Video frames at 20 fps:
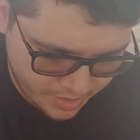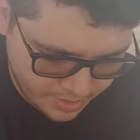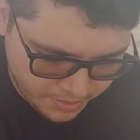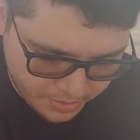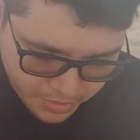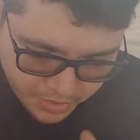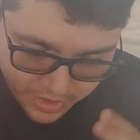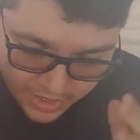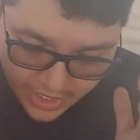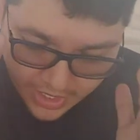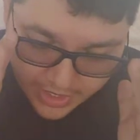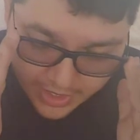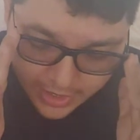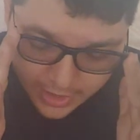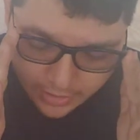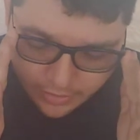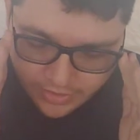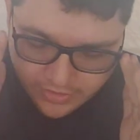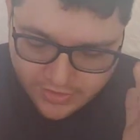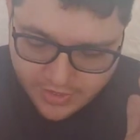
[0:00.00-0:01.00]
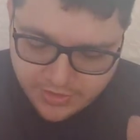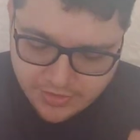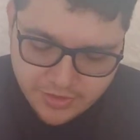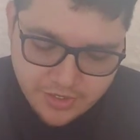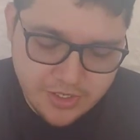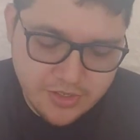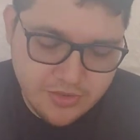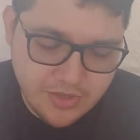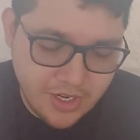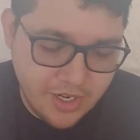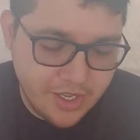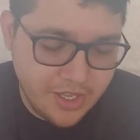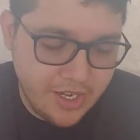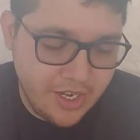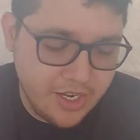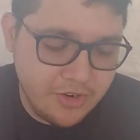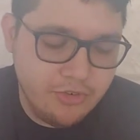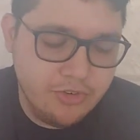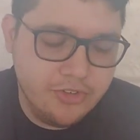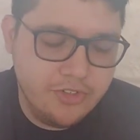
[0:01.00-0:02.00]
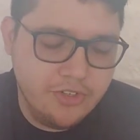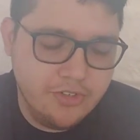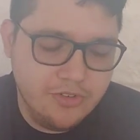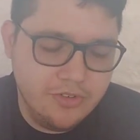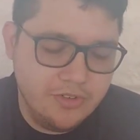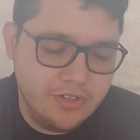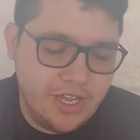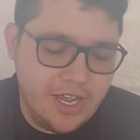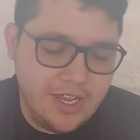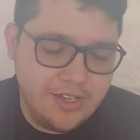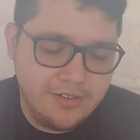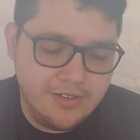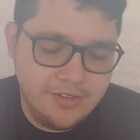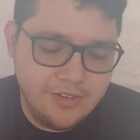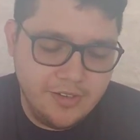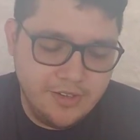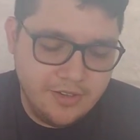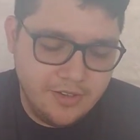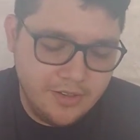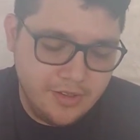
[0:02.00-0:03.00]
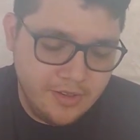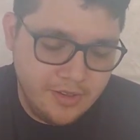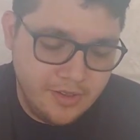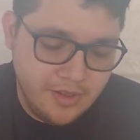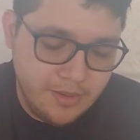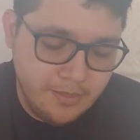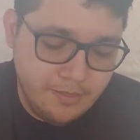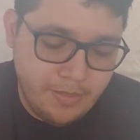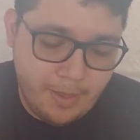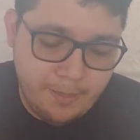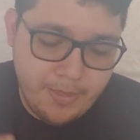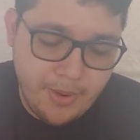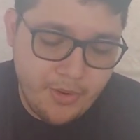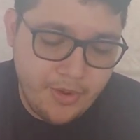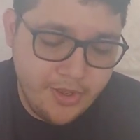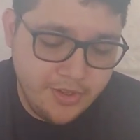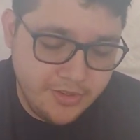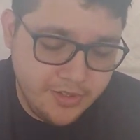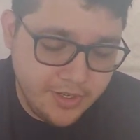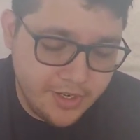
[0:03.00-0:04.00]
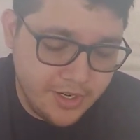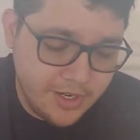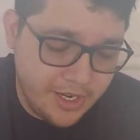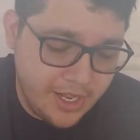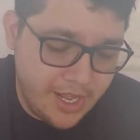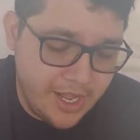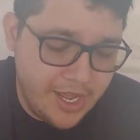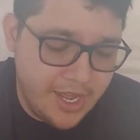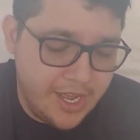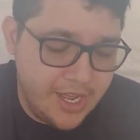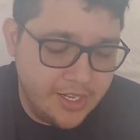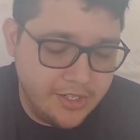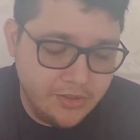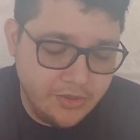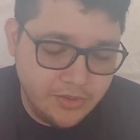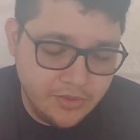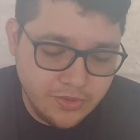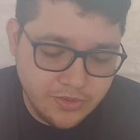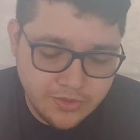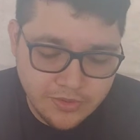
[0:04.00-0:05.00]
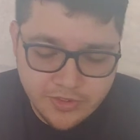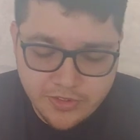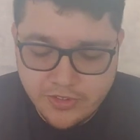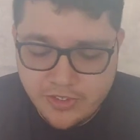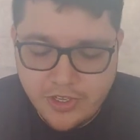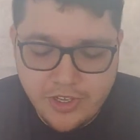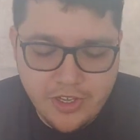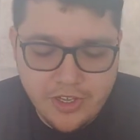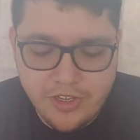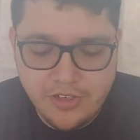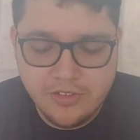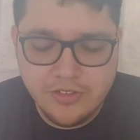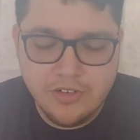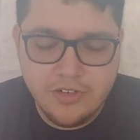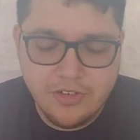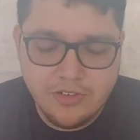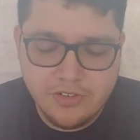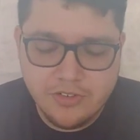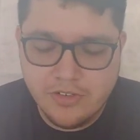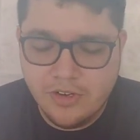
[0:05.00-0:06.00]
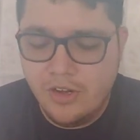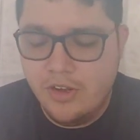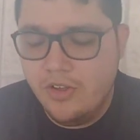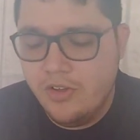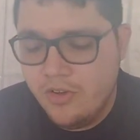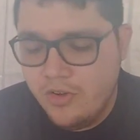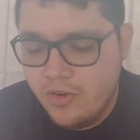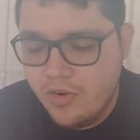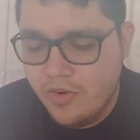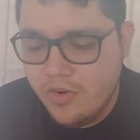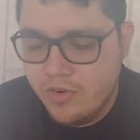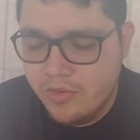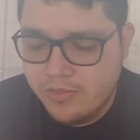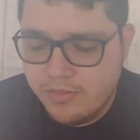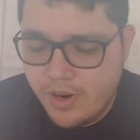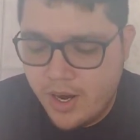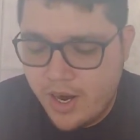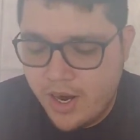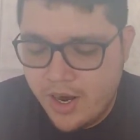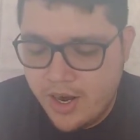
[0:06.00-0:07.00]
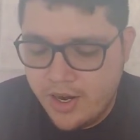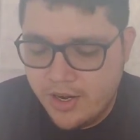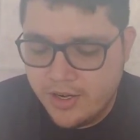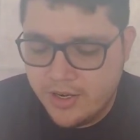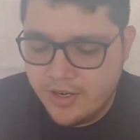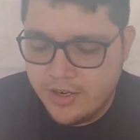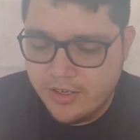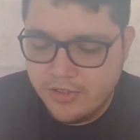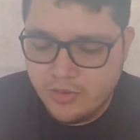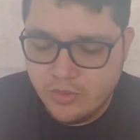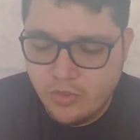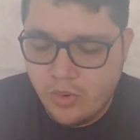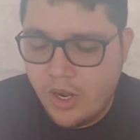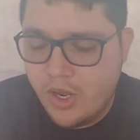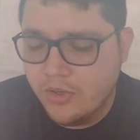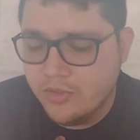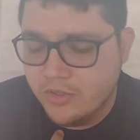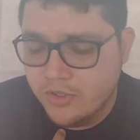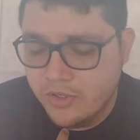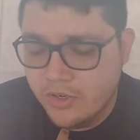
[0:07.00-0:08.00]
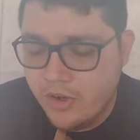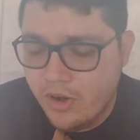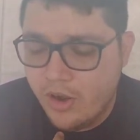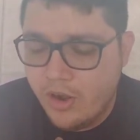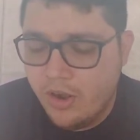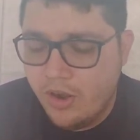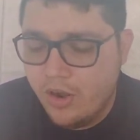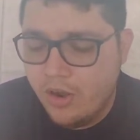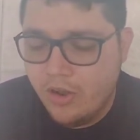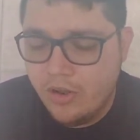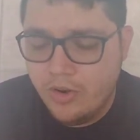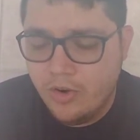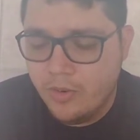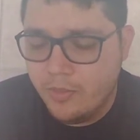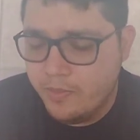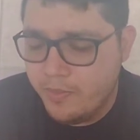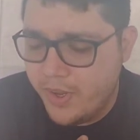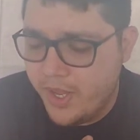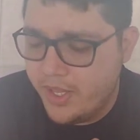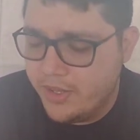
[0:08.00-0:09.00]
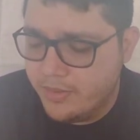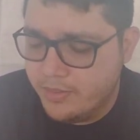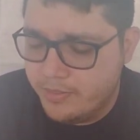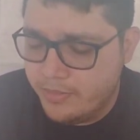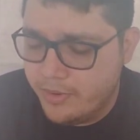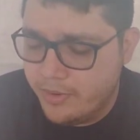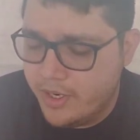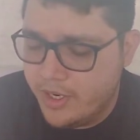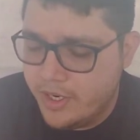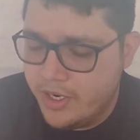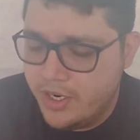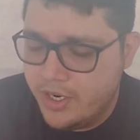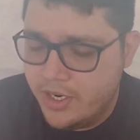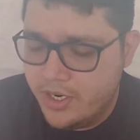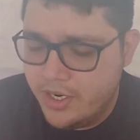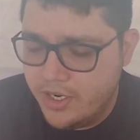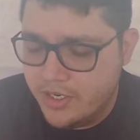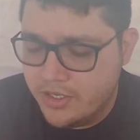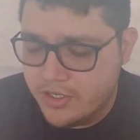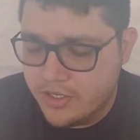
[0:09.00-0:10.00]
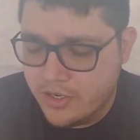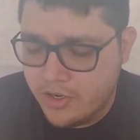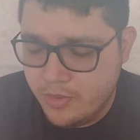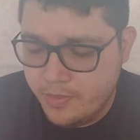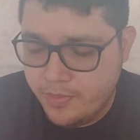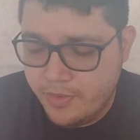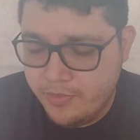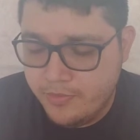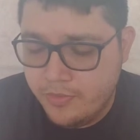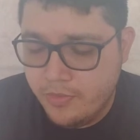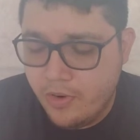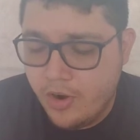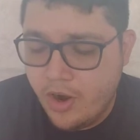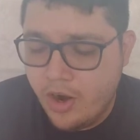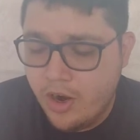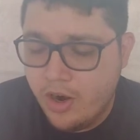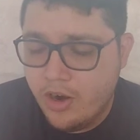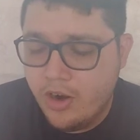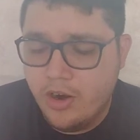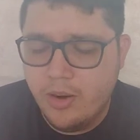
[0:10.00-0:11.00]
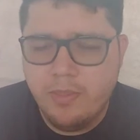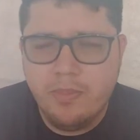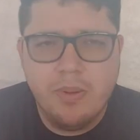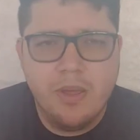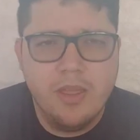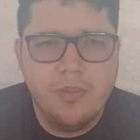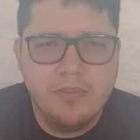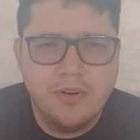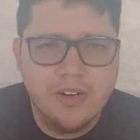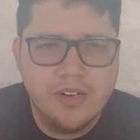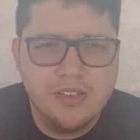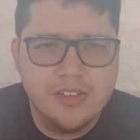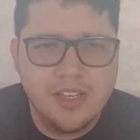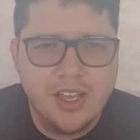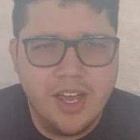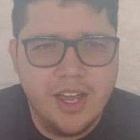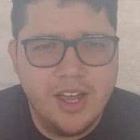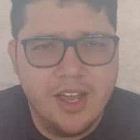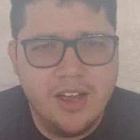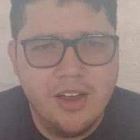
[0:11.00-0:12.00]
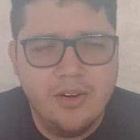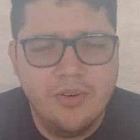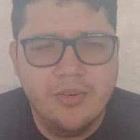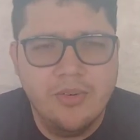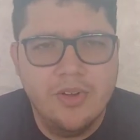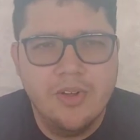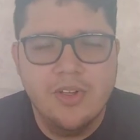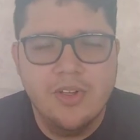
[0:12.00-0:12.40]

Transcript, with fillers: Porque aqui no exercício ele queria que vocês usassem papel reciclado, scissors, glue, markers, watercolor, paintbrush, cup of water, paper towel,